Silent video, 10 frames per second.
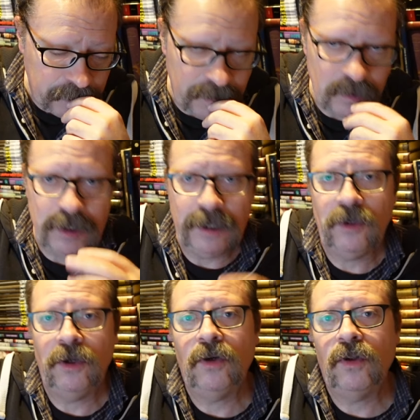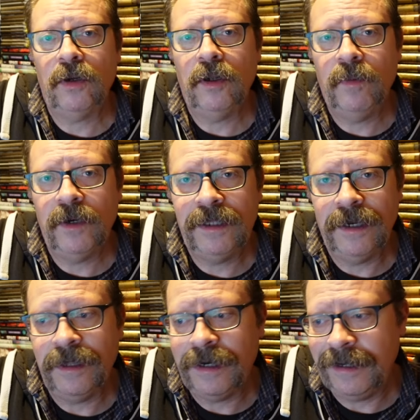en los territorios controlados por el
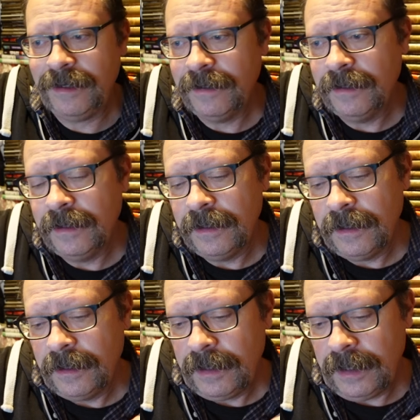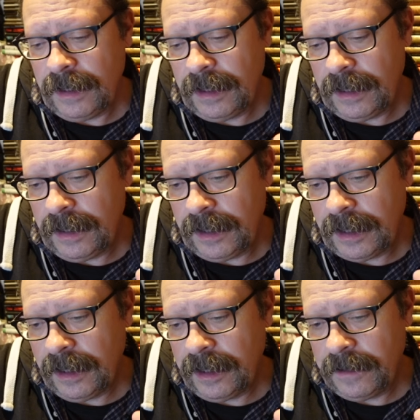Tercer Reich eh, de
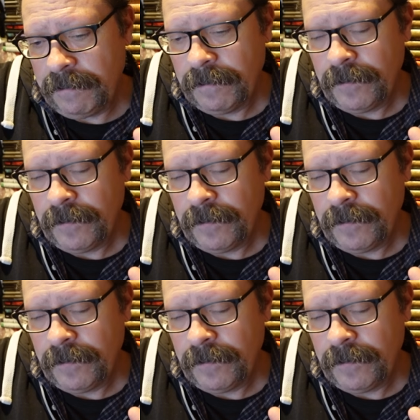Hitler.